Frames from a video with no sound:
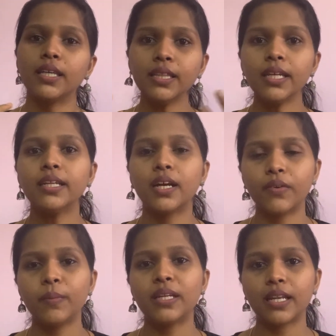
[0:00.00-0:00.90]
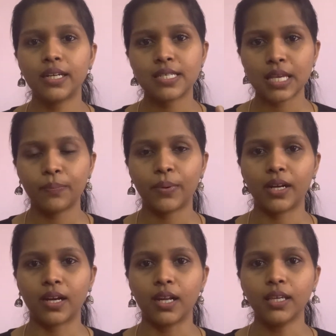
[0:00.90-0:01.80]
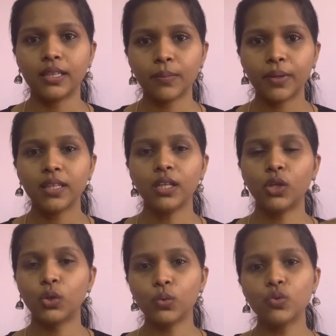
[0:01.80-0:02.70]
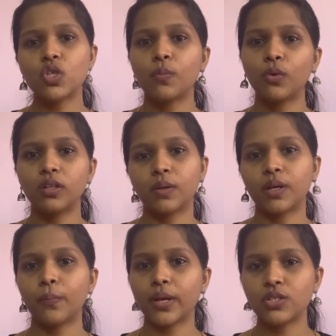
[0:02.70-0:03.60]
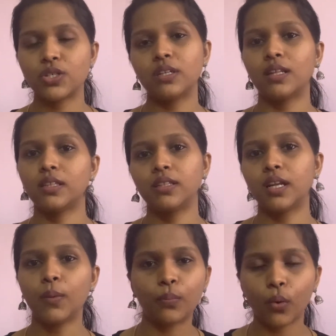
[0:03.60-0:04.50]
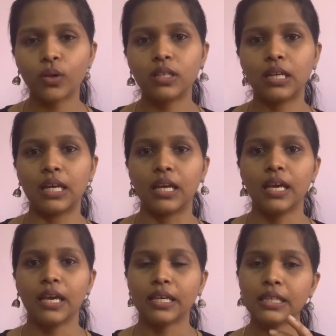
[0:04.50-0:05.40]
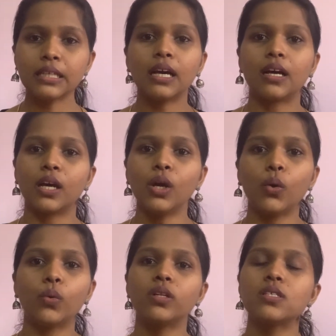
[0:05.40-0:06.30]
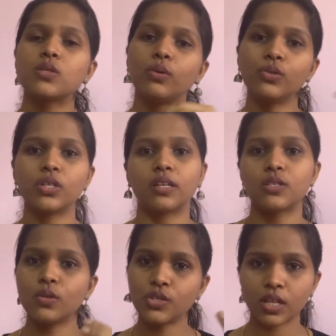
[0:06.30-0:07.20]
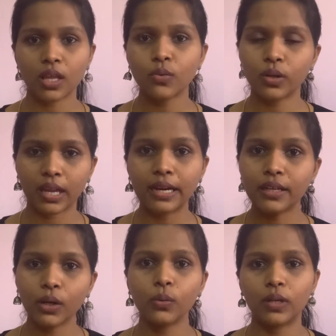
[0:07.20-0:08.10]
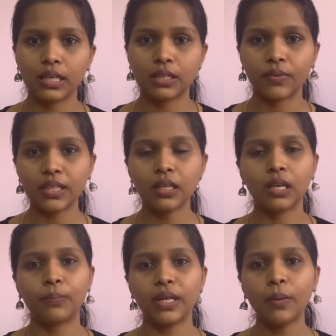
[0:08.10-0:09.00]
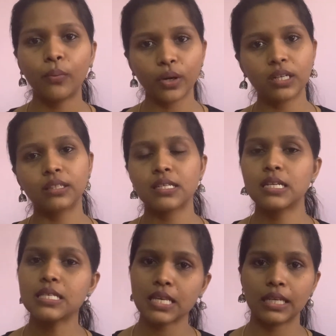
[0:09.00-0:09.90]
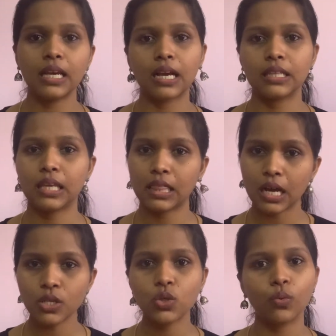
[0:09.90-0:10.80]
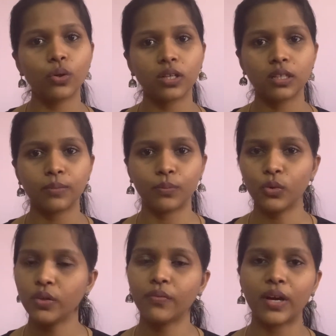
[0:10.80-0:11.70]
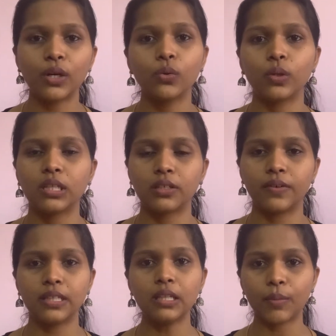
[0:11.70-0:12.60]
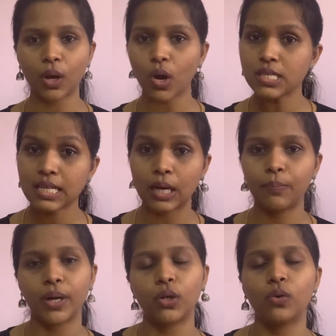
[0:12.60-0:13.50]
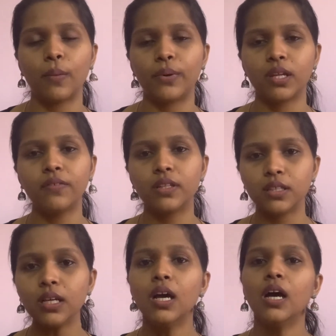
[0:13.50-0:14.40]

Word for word: இந்தியன் கவர்மெண்ட் என்ன டிசைட் பண்ணாங்கன்னா இந்த மாதிரி ஹியூஜ் அமௌண்ட் நமக்கு பென்ஷன் அது இதுனெல்லாம் போகுதில்ல இதுக்காக ஒரு சொல்யூஷன் ரெசல்யூஷன் ஏதாவது ஒன்று எடுக்கணும் இல்லை இது வந்து இப்படியே போயிட்டு இருந்துச்சுன்னா சரியாகாது ஏதாச்சும் ஒரு முடிவு வரணும் இதுக்கு வந்து நம்ம காஸ்ட் கட் பண்ணணும் அப்போ தான் வந்து